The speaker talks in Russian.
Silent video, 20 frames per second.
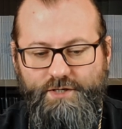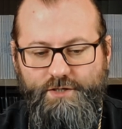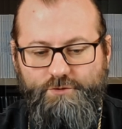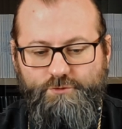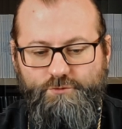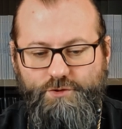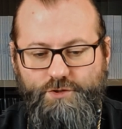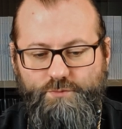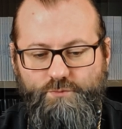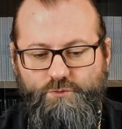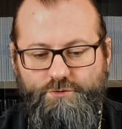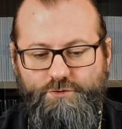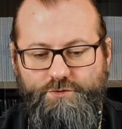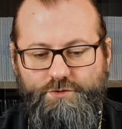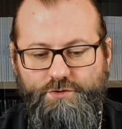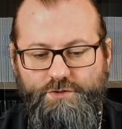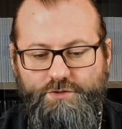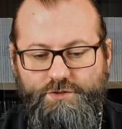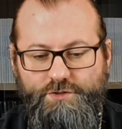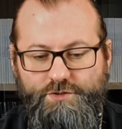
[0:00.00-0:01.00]
которые
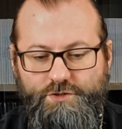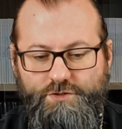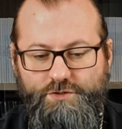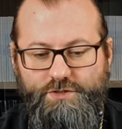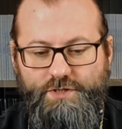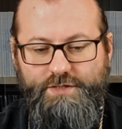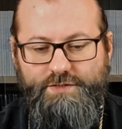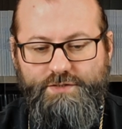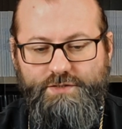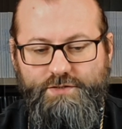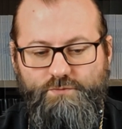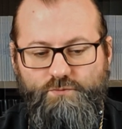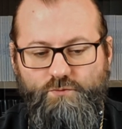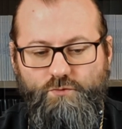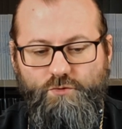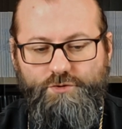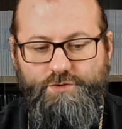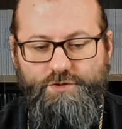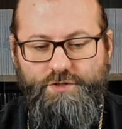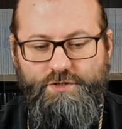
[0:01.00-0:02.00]
будете читать
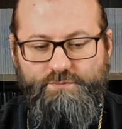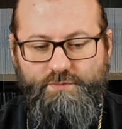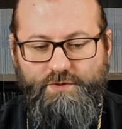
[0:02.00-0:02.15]
сегодня из